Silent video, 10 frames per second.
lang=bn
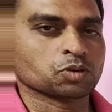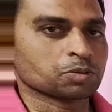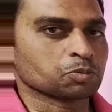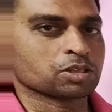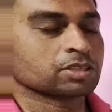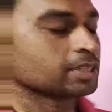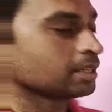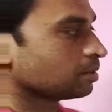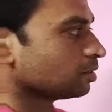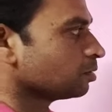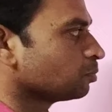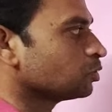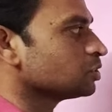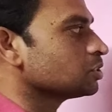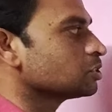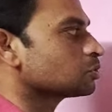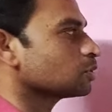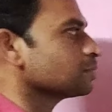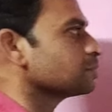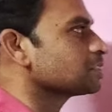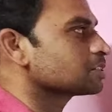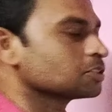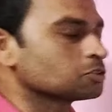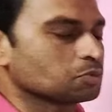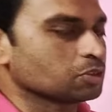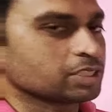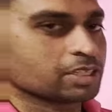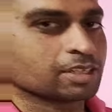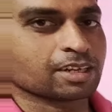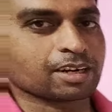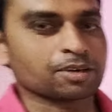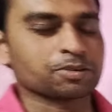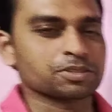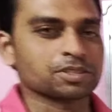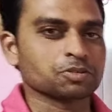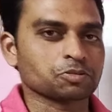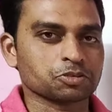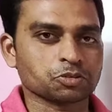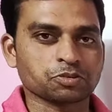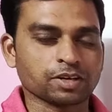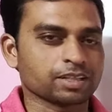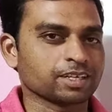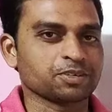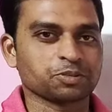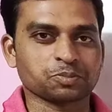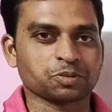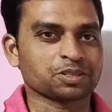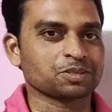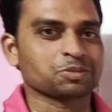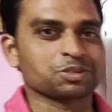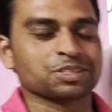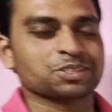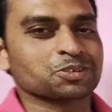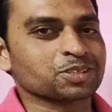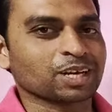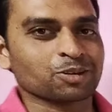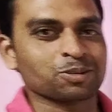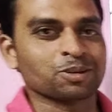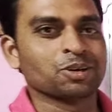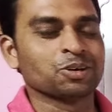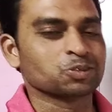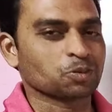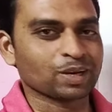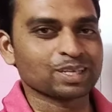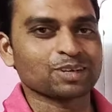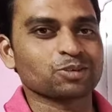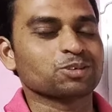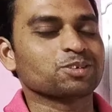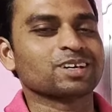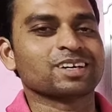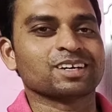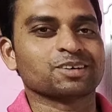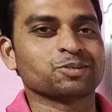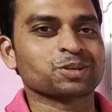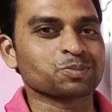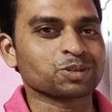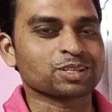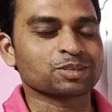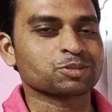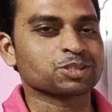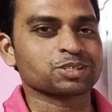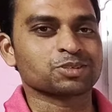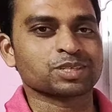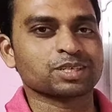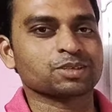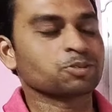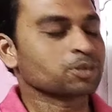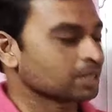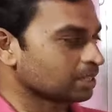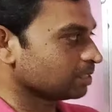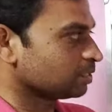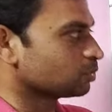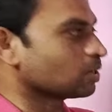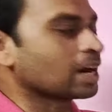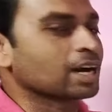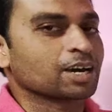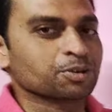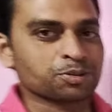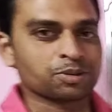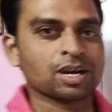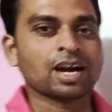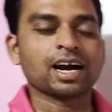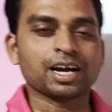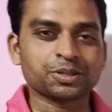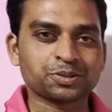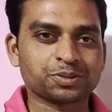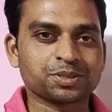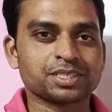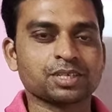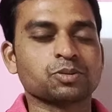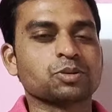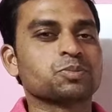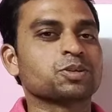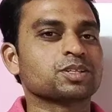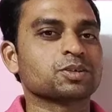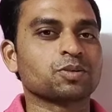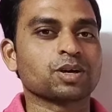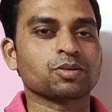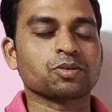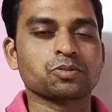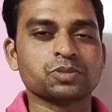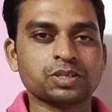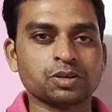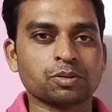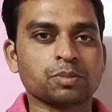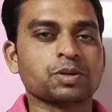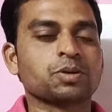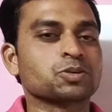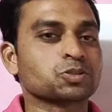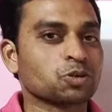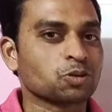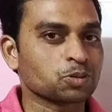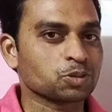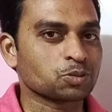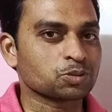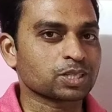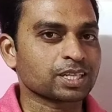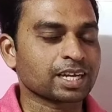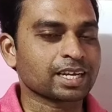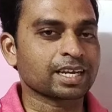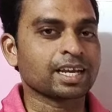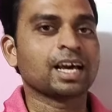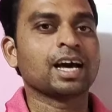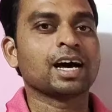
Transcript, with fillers: কঠিন পদার্থের বৈশিষ্ট্য নিয়ে বিশেষ কিছু বলছি না তার কারণ হচ্ছে তোমরা ছোটোবেলা কঠিন পদার্থের বৈশিষ্ট্য জানো সবাই জানো কঠিন পদার্থের বৈশিষ্ট্য কি কঠিনের নির্দিষ্ট আকার ও আয়তন রয়েছে কঠিন পদার্থের কোণাগুলো খুব দৃঢ়ভাবে ঘন সংঘবদ্ধ অবস্থায় থাকে